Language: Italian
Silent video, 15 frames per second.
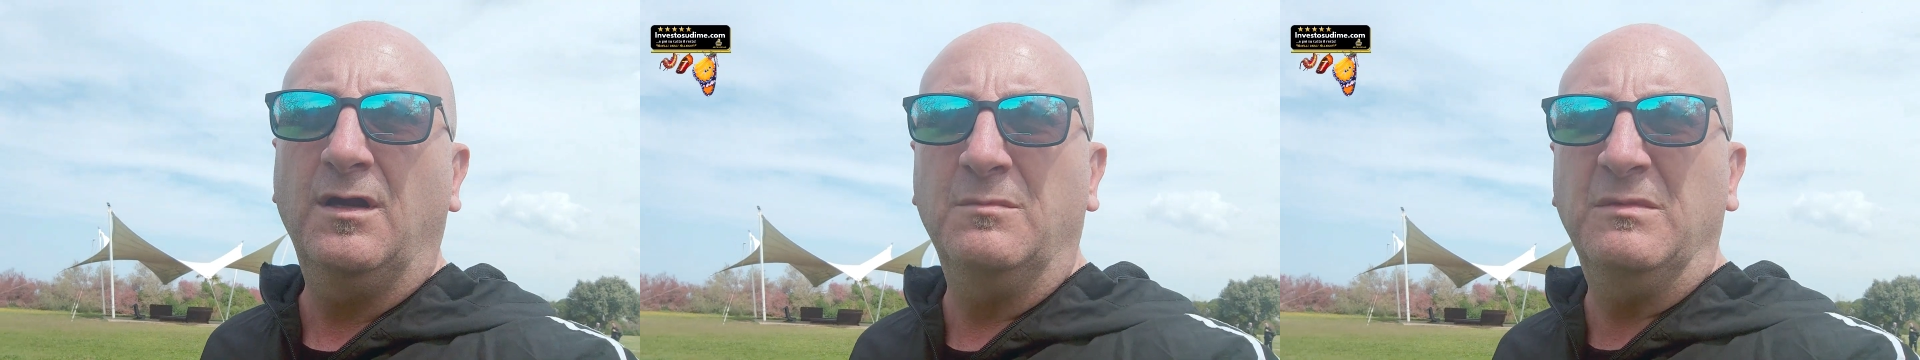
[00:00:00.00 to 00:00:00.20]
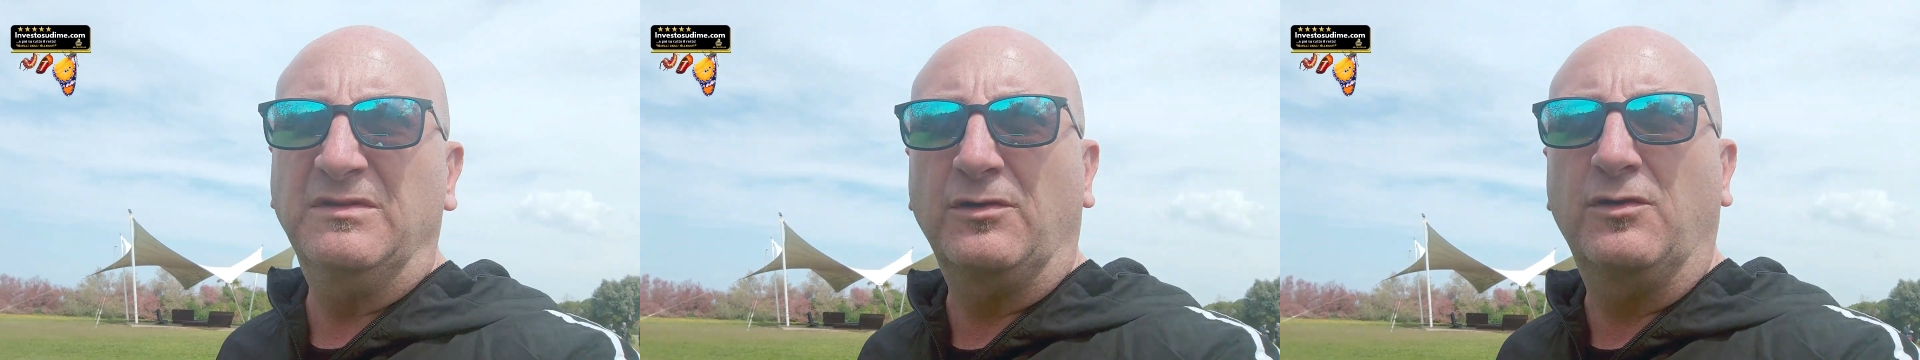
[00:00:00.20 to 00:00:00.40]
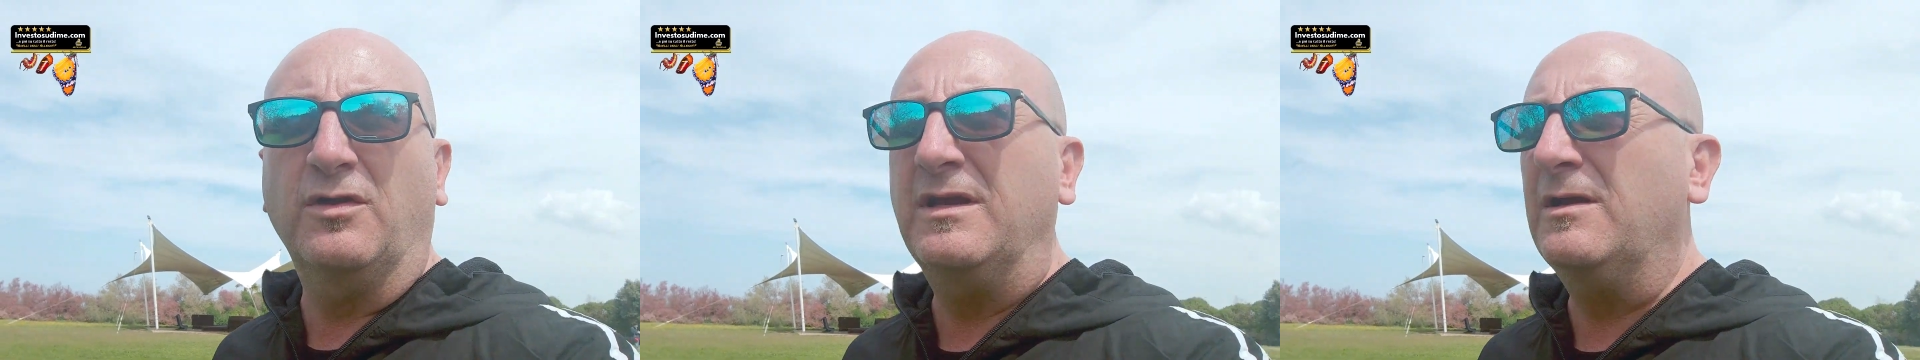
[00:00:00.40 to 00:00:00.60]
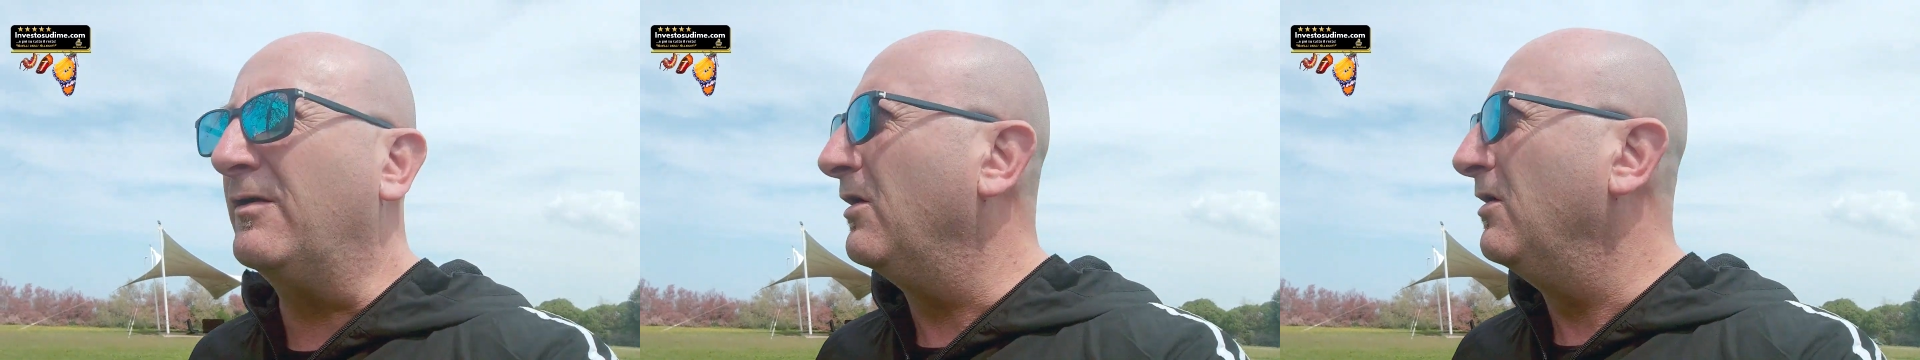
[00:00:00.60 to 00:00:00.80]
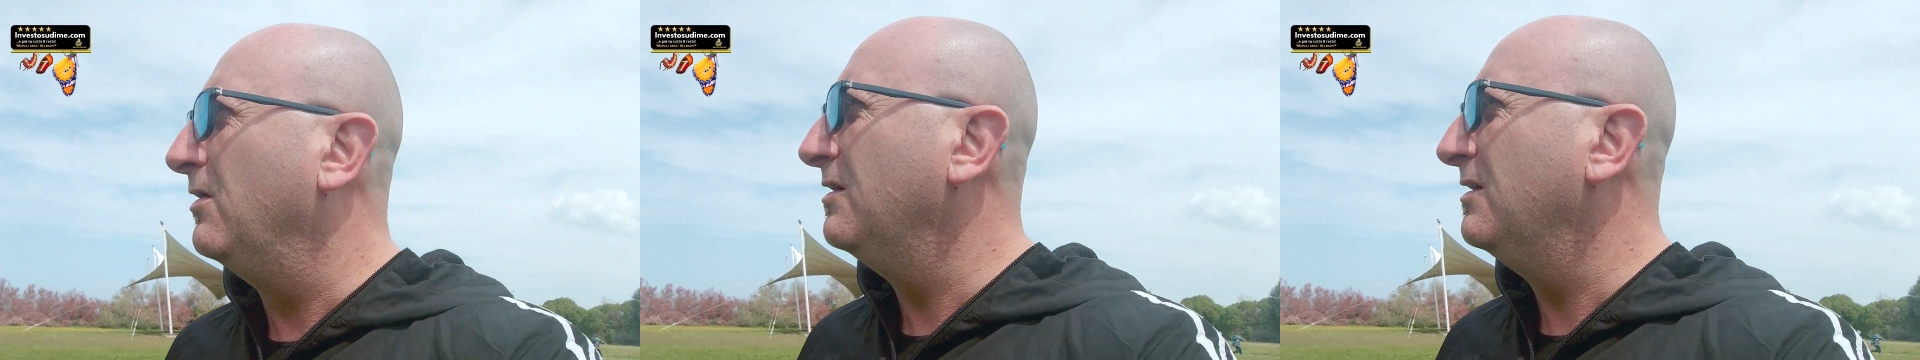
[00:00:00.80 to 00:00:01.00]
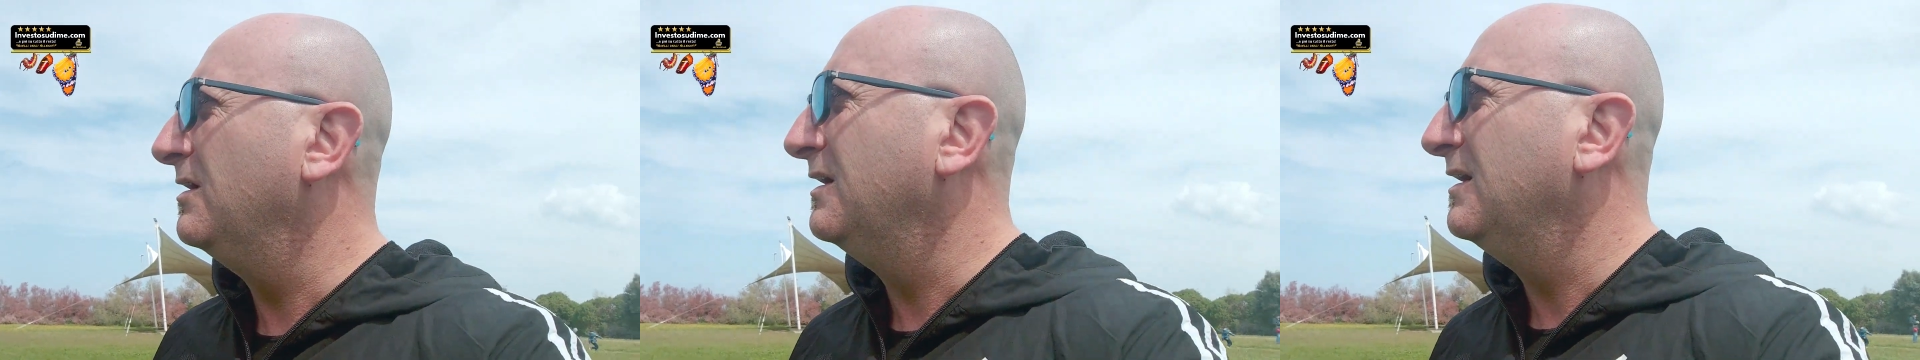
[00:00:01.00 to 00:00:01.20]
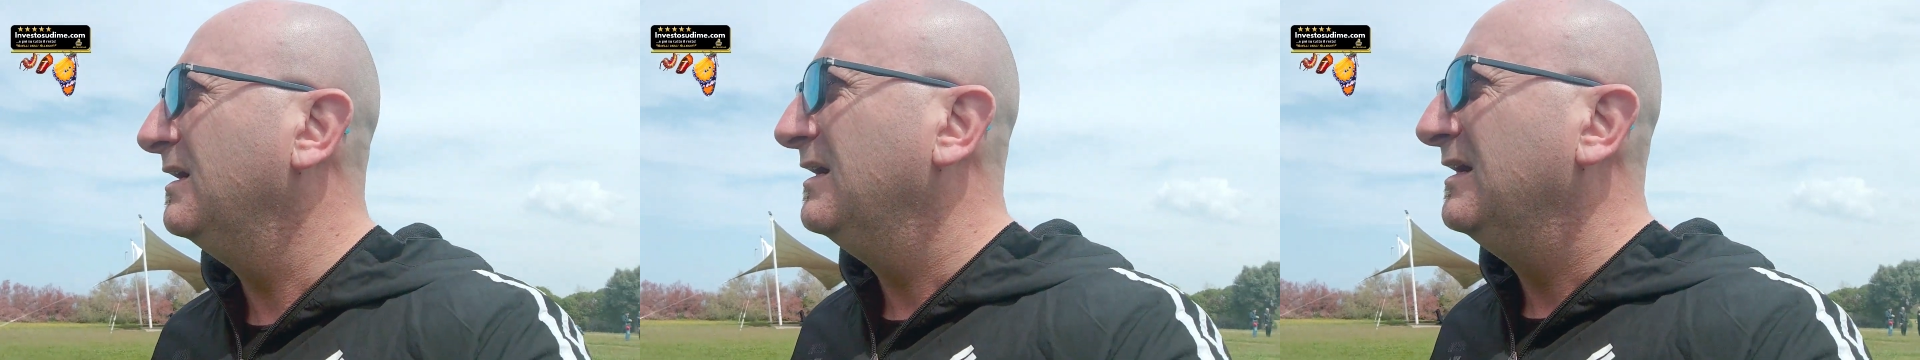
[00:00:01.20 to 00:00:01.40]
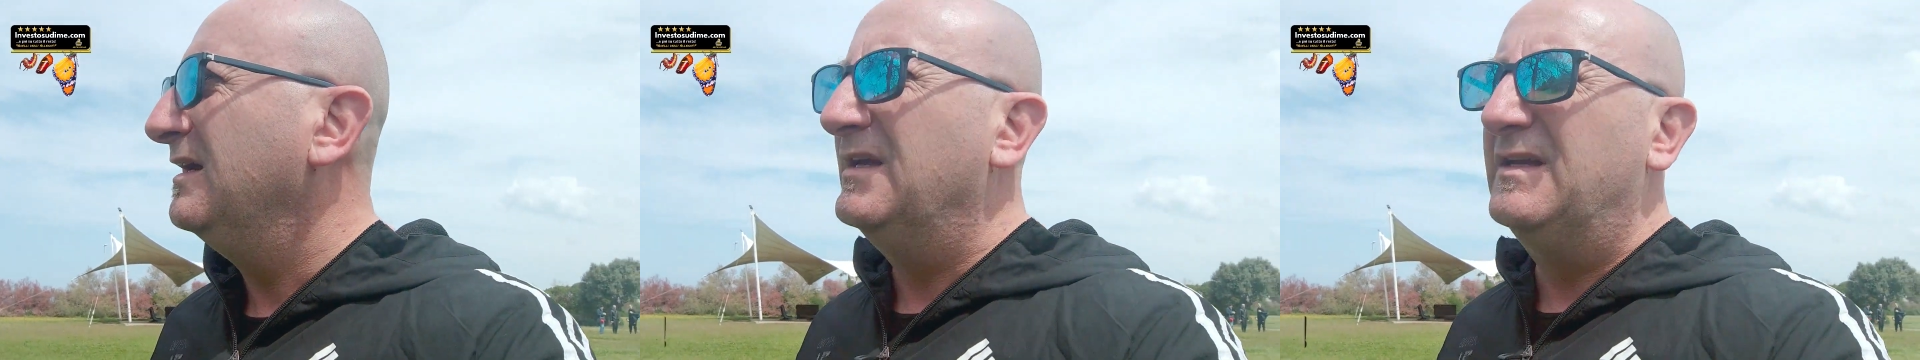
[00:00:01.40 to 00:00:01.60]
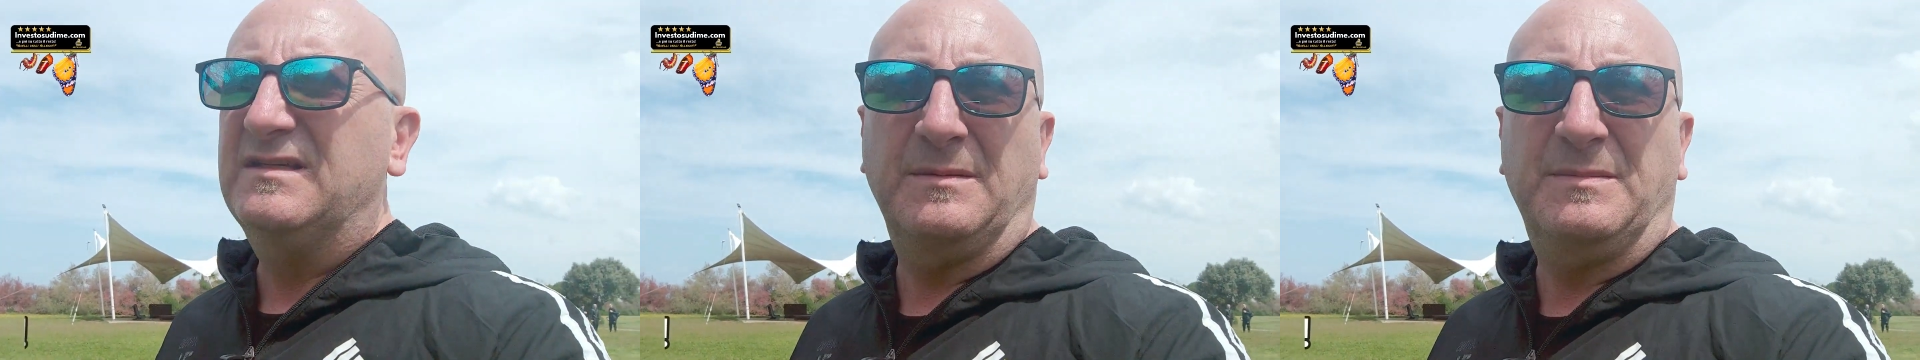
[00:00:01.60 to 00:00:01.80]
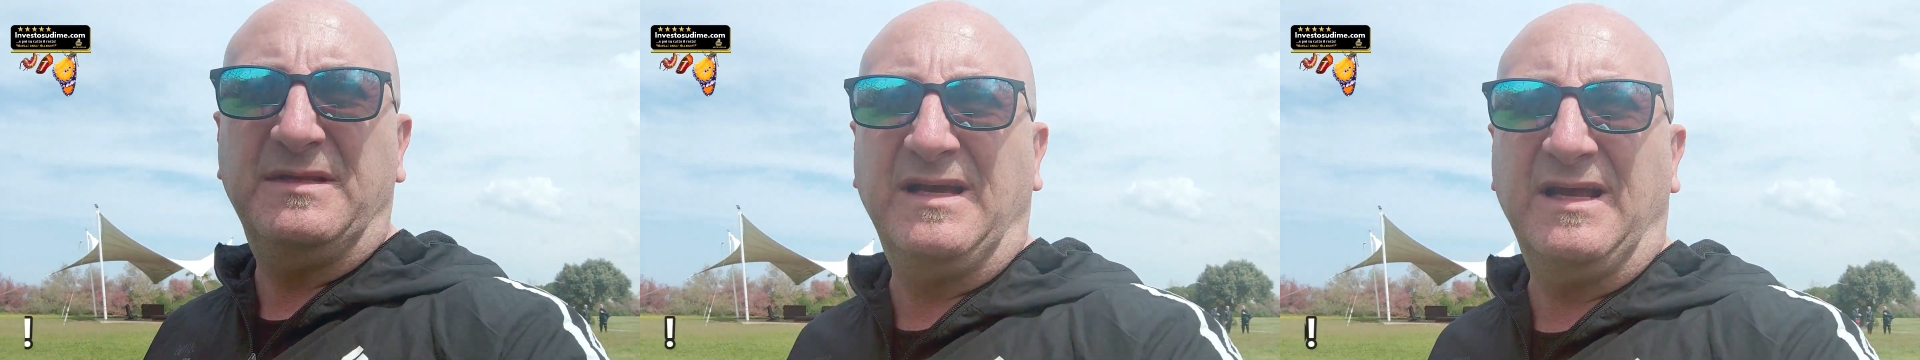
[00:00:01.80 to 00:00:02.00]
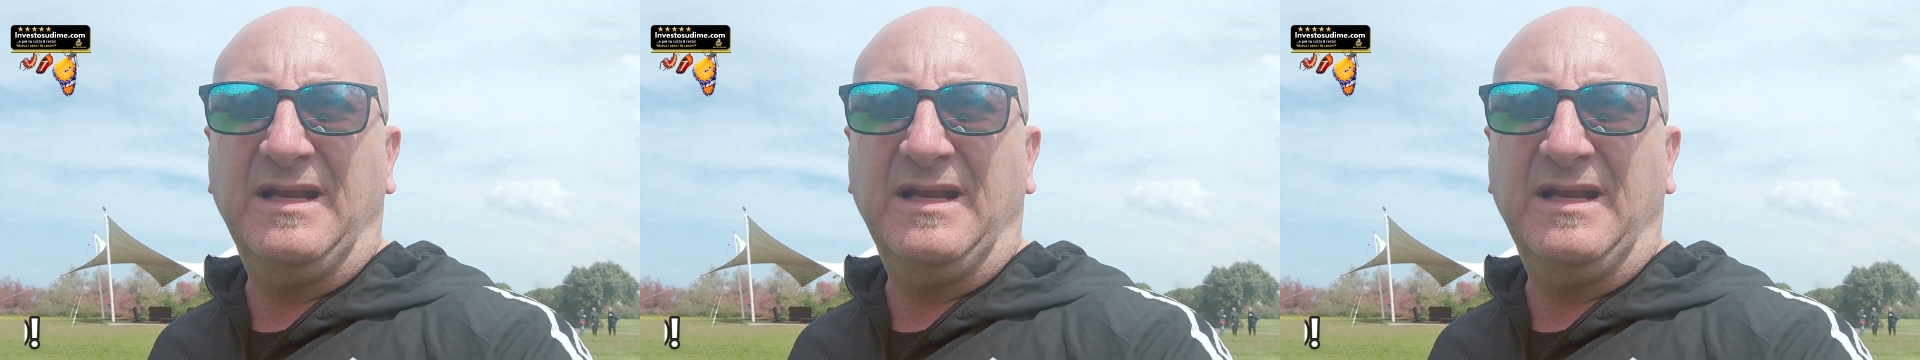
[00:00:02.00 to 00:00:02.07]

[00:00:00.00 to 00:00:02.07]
Allora mentre correvo sapete